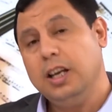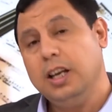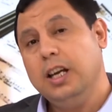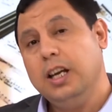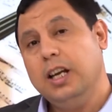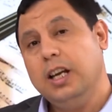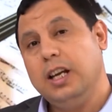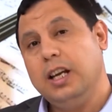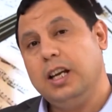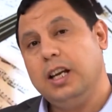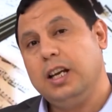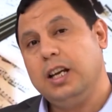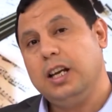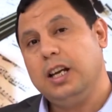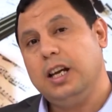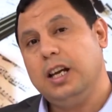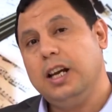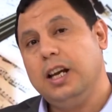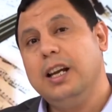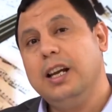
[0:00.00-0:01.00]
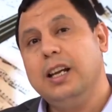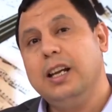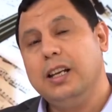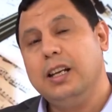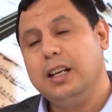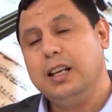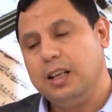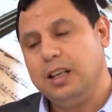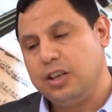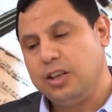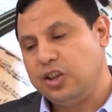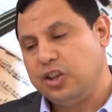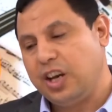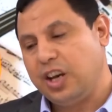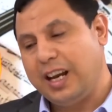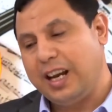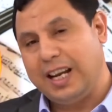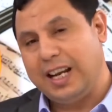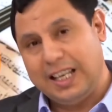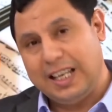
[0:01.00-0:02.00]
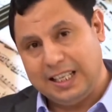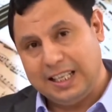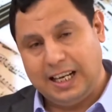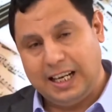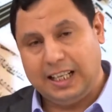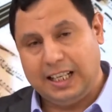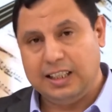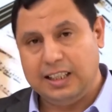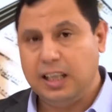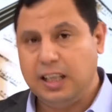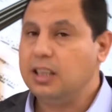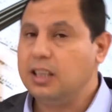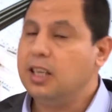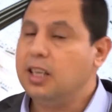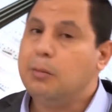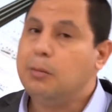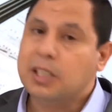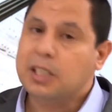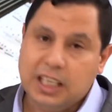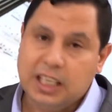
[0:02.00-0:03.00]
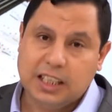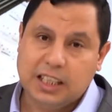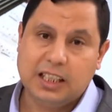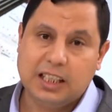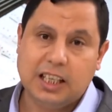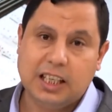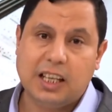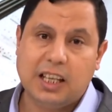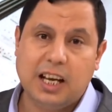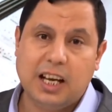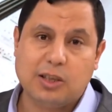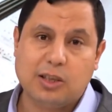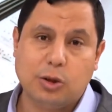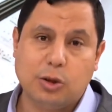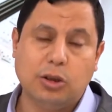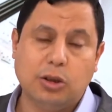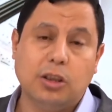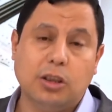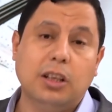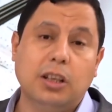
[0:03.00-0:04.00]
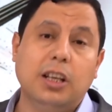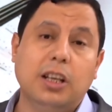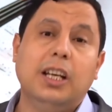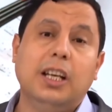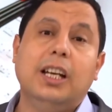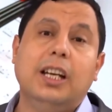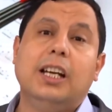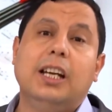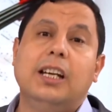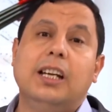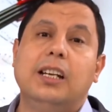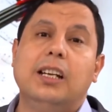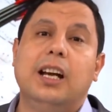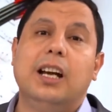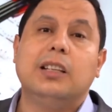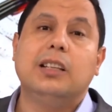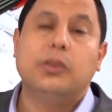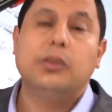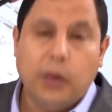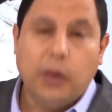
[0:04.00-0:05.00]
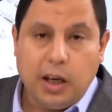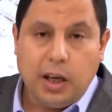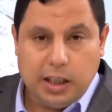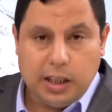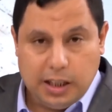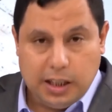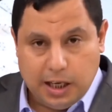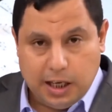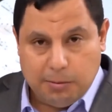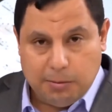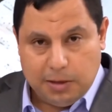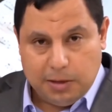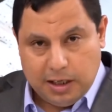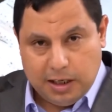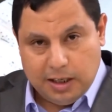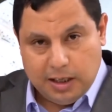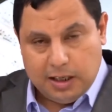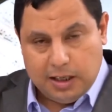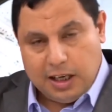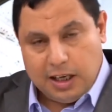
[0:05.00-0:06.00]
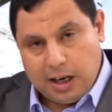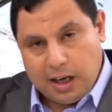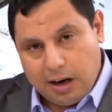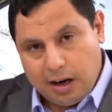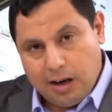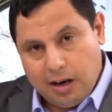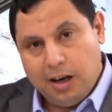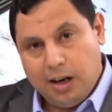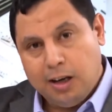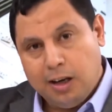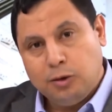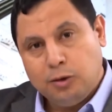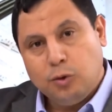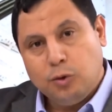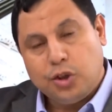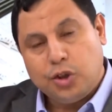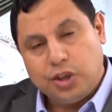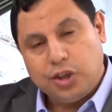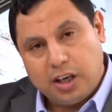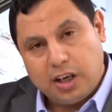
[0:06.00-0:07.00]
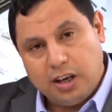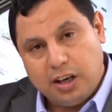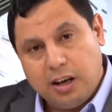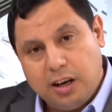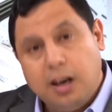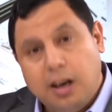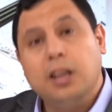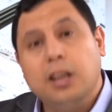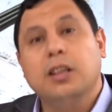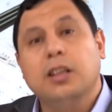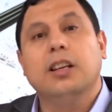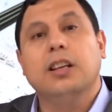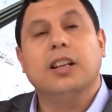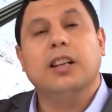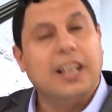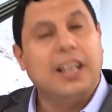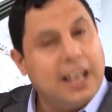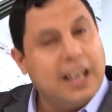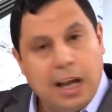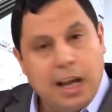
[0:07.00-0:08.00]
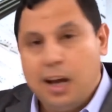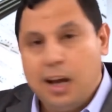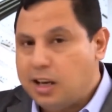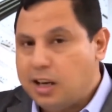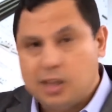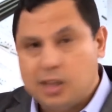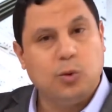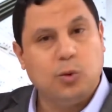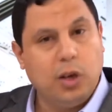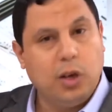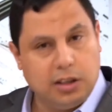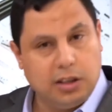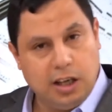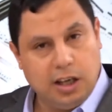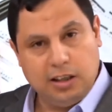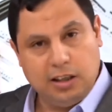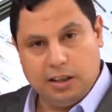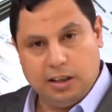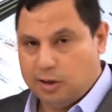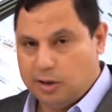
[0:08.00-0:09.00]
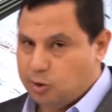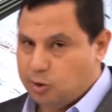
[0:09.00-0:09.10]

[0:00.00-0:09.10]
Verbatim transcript: Die Königin hat eine Stimme. Die normalen Ameisen haben eine Stimme. Die Larven und Puppen haben auch Geräusche.